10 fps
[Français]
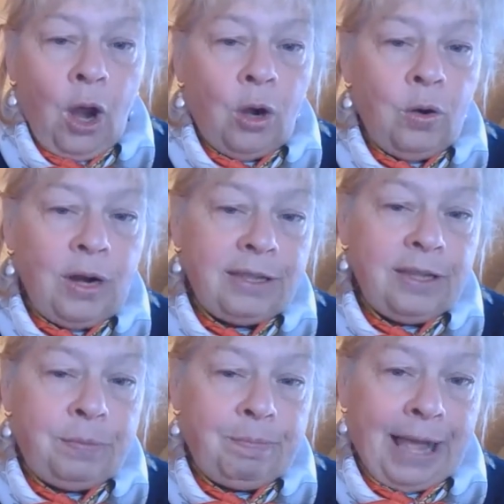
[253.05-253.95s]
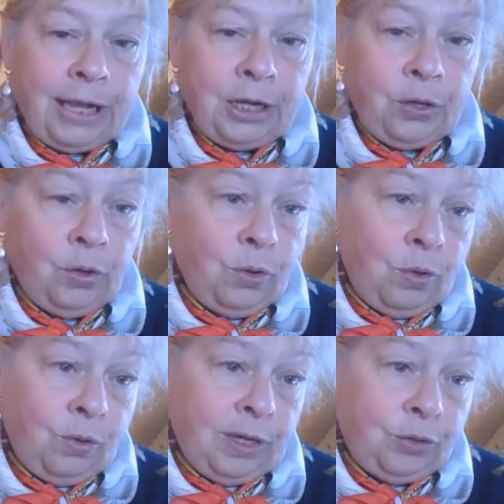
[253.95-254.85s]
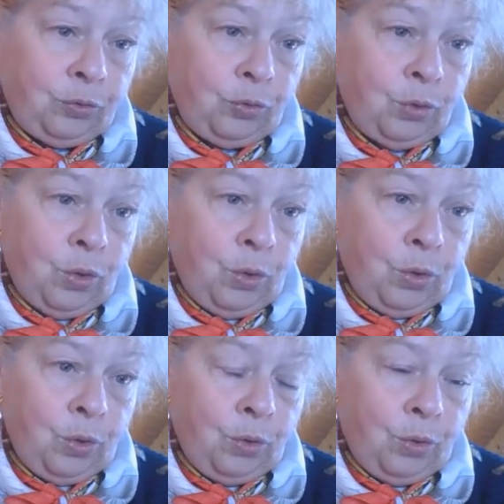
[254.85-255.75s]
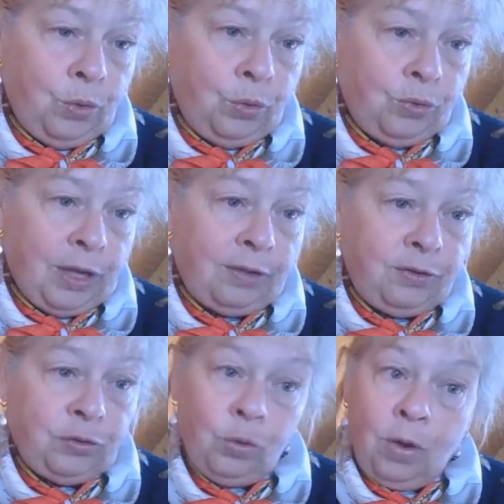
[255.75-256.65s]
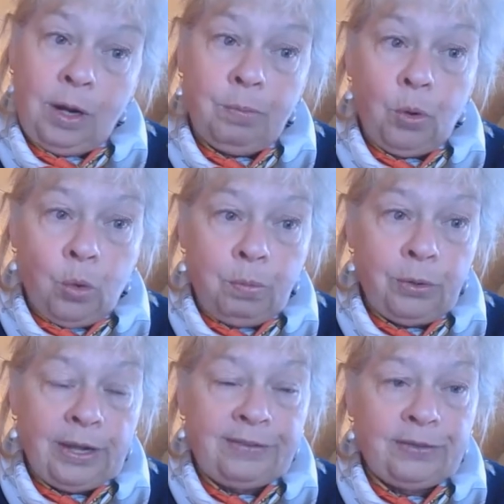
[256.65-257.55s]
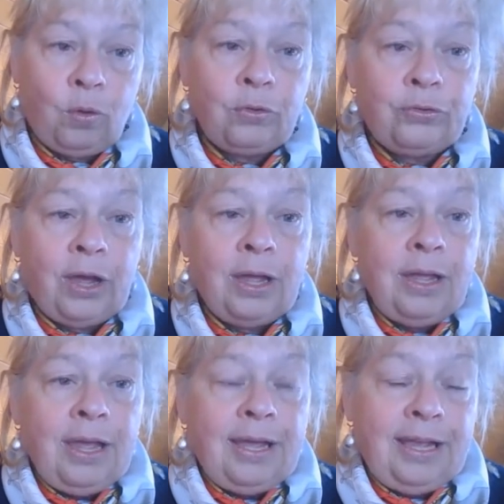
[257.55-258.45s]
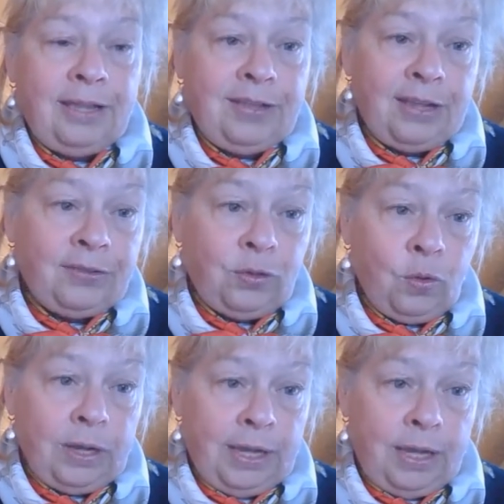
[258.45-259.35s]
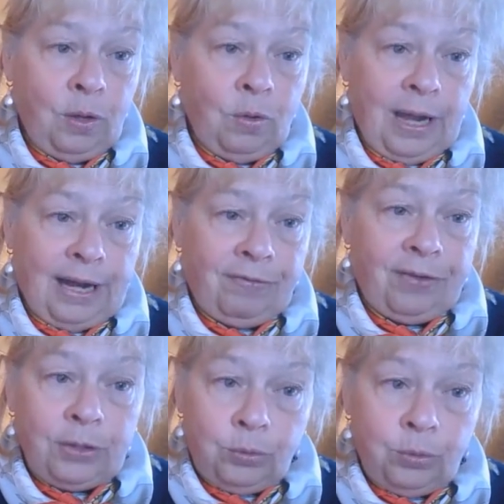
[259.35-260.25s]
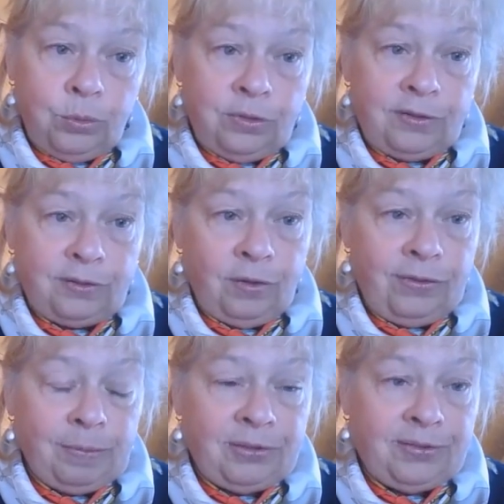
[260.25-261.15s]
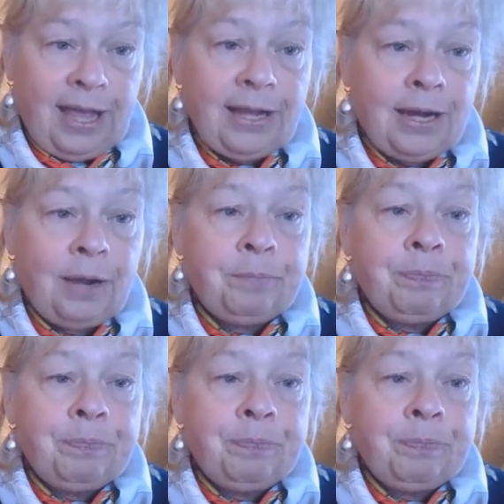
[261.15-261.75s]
Le lundi de Pâques euh, est une tradition, elle, beaucoup plus récente, qui a été instaurée à la fin du XIXe siècle